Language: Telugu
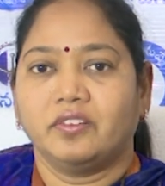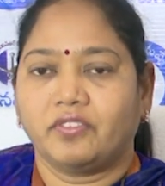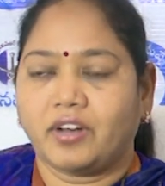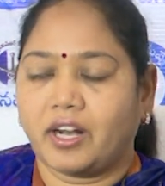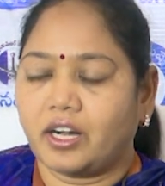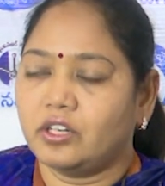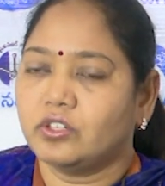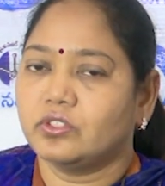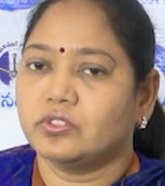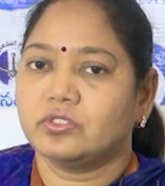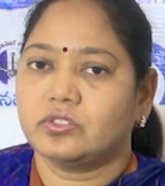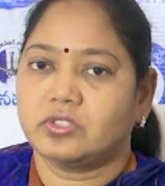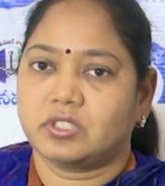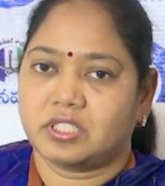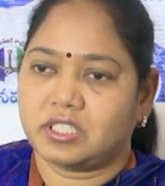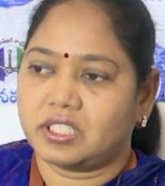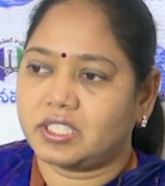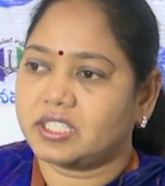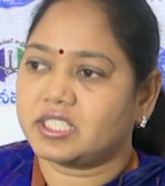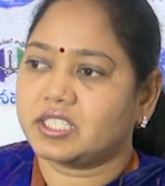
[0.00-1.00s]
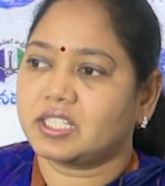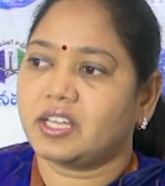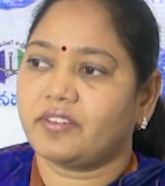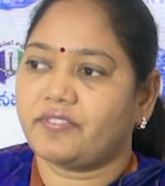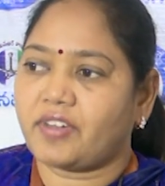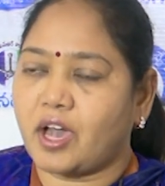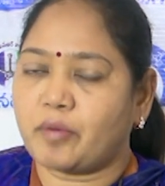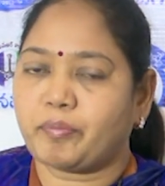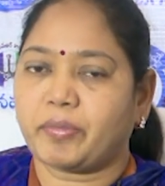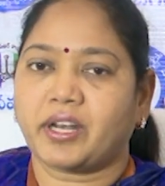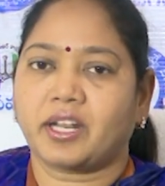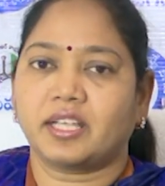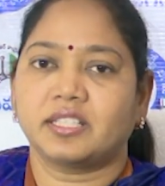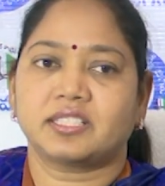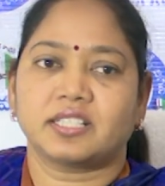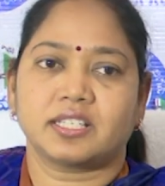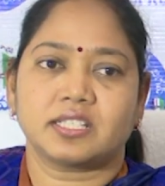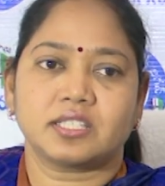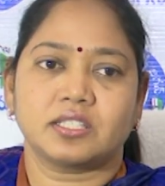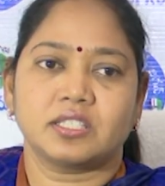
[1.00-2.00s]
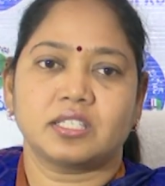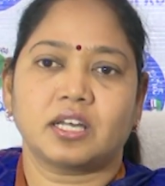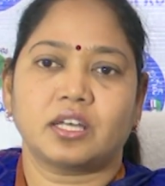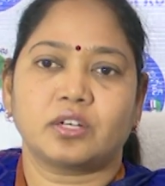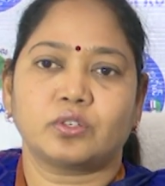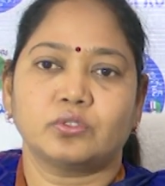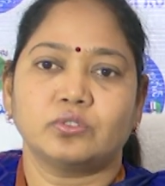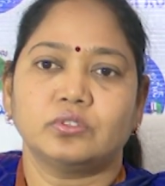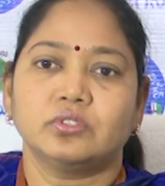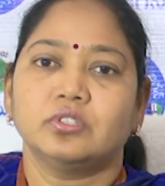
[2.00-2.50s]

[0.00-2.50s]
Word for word: వాళ్ళు చిన్న చిన్న వ్యాపారాలు చేస్తున్నారు